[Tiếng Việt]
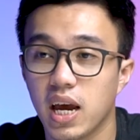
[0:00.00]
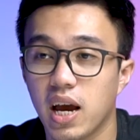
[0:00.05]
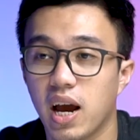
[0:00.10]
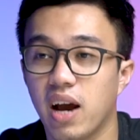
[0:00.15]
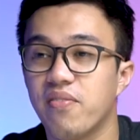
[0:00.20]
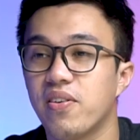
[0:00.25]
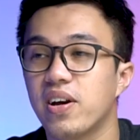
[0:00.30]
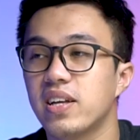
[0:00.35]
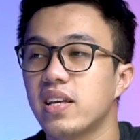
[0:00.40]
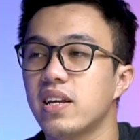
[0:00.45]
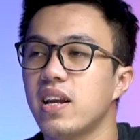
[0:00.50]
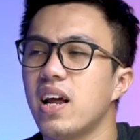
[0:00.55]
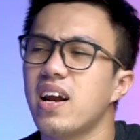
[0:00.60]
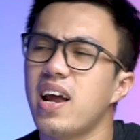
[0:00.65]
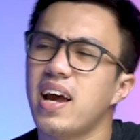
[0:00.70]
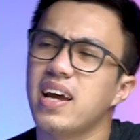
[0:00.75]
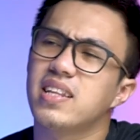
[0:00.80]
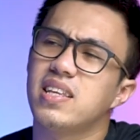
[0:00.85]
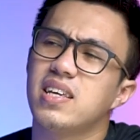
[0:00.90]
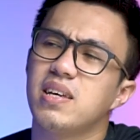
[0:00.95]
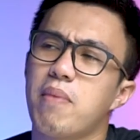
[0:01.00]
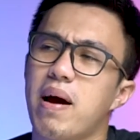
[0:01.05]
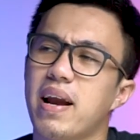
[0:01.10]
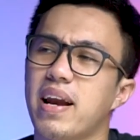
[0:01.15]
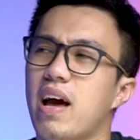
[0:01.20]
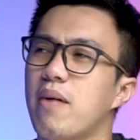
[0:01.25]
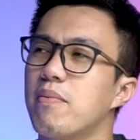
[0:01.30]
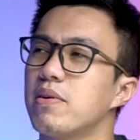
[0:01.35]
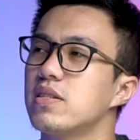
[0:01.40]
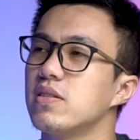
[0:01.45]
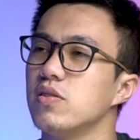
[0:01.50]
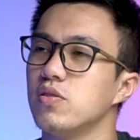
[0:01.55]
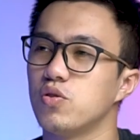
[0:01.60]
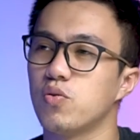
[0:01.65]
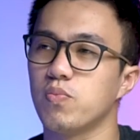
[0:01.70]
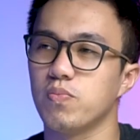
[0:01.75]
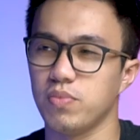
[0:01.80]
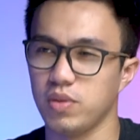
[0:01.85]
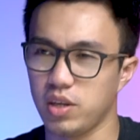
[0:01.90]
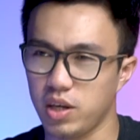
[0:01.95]
à, và cái tính năng này thì bạn nào mà sử
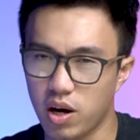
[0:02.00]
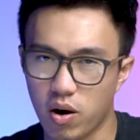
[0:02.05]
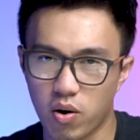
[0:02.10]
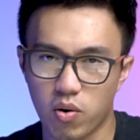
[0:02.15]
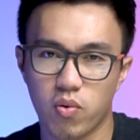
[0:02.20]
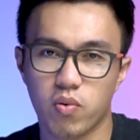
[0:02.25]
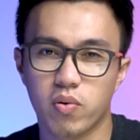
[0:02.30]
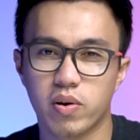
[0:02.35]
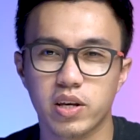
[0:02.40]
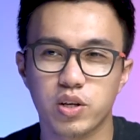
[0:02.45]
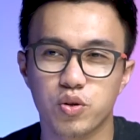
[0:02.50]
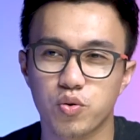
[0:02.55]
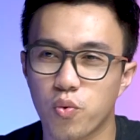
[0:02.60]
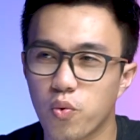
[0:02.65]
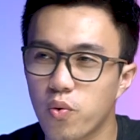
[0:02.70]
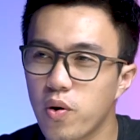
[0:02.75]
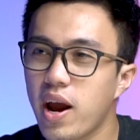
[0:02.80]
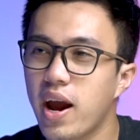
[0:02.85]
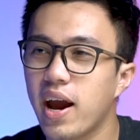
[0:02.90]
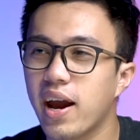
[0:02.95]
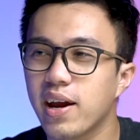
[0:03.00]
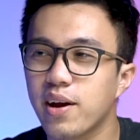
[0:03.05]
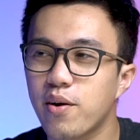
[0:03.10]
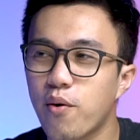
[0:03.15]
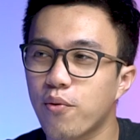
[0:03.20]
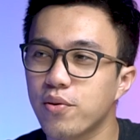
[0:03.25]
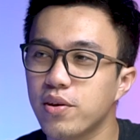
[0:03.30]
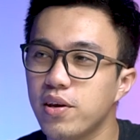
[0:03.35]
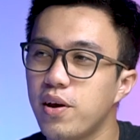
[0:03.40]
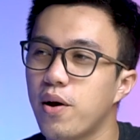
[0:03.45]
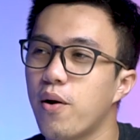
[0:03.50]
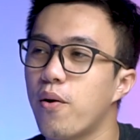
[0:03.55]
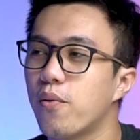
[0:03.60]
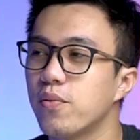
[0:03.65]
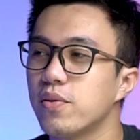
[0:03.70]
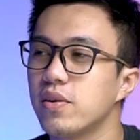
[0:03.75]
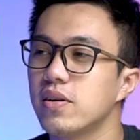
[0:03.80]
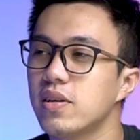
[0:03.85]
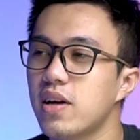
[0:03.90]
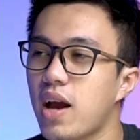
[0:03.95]
dụng nhiều ghi chú này có nhiều
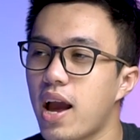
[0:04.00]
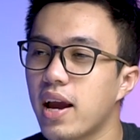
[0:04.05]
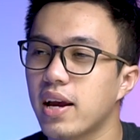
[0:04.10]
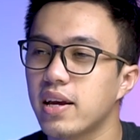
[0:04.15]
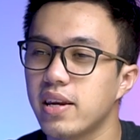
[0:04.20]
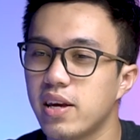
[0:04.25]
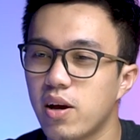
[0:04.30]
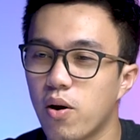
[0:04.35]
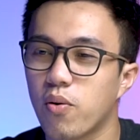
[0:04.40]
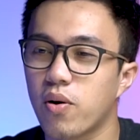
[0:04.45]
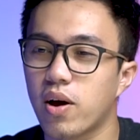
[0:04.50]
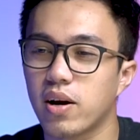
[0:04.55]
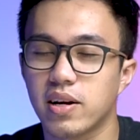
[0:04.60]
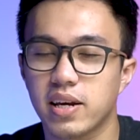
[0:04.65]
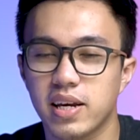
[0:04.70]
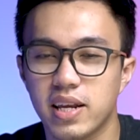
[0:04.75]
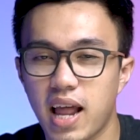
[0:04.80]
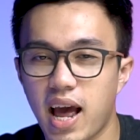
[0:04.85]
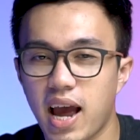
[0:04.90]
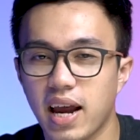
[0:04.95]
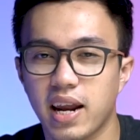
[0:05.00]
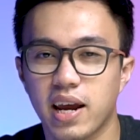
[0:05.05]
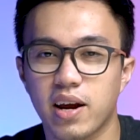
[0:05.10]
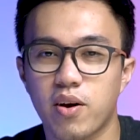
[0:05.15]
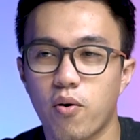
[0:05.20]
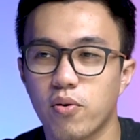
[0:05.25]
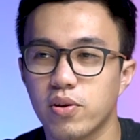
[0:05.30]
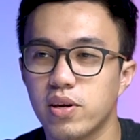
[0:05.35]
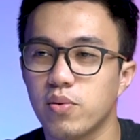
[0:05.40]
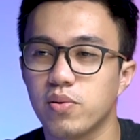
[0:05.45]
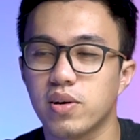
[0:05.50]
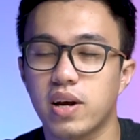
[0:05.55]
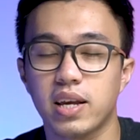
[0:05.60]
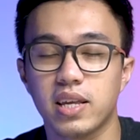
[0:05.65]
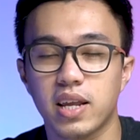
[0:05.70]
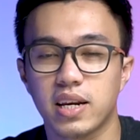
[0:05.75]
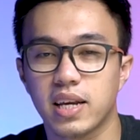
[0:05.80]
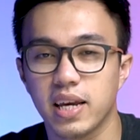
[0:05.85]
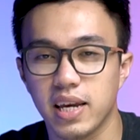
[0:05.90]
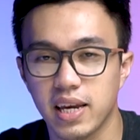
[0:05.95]
những cái điều cần ghi lại này có nhiều những cái
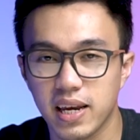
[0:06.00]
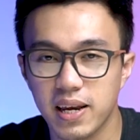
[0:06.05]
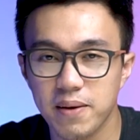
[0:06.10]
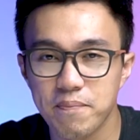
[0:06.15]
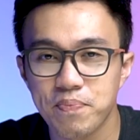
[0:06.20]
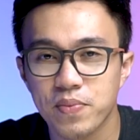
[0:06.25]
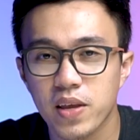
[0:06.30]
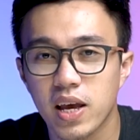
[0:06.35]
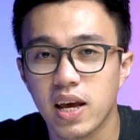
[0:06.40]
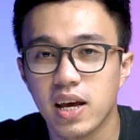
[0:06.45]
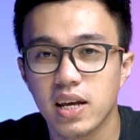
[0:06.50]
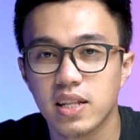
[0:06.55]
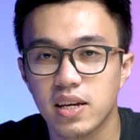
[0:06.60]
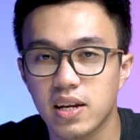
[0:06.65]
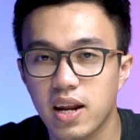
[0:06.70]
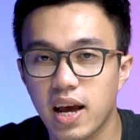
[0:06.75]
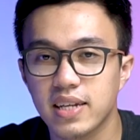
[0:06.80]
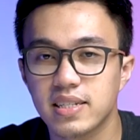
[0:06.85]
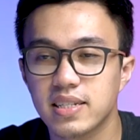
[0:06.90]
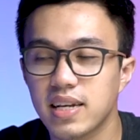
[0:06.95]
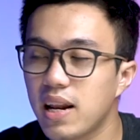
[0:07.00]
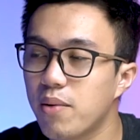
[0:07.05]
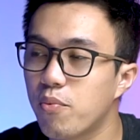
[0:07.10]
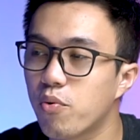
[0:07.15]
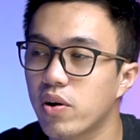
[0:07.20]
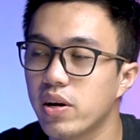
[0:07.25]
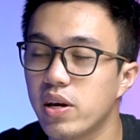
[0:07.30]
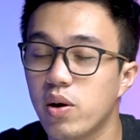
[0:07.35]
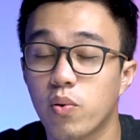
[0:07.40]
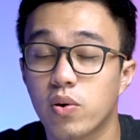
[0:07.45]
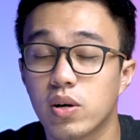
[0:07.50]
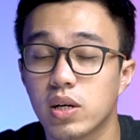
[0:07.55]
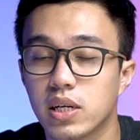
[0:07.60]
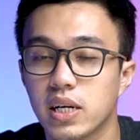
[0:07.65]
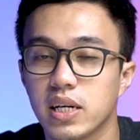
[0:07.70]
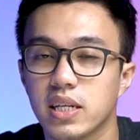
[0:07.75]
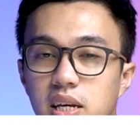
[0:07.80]
nhật ký thì đây sẽ là một cái điều cực kỳ